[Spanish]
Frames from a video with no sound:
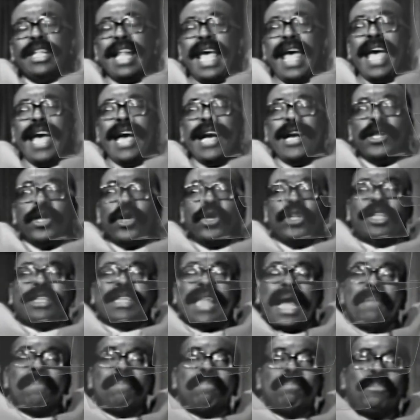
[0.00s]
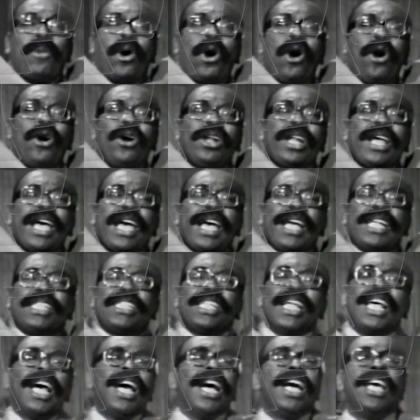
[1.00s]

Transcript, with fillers: negros tambores